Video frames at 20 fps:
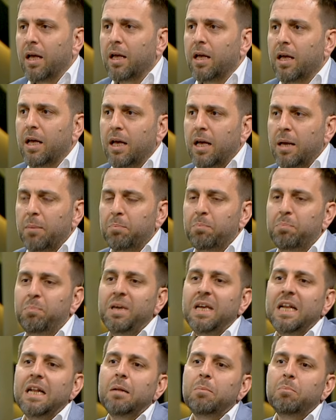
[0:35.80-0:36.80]
e,
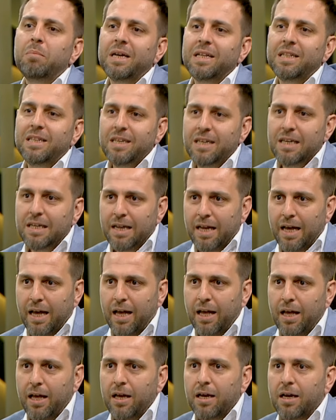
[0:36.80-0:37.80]
bilmediğine
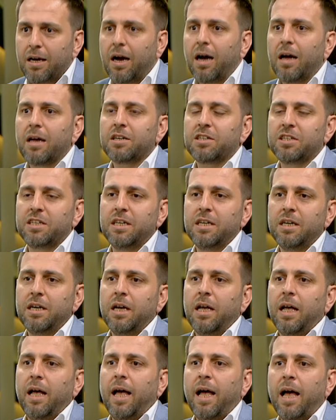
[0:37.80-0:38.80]
karşı
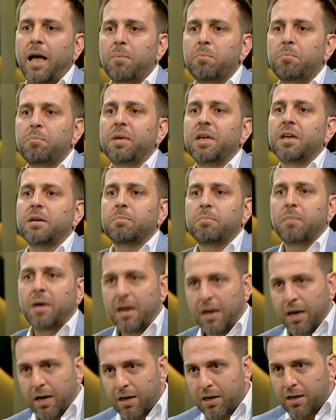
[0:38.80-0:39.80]
hem bir
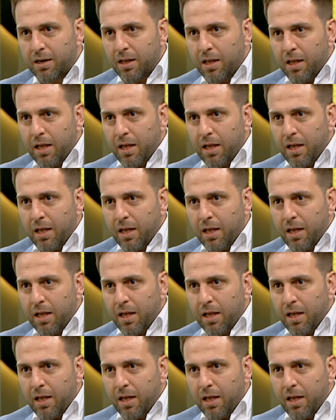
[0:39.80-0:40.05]
merak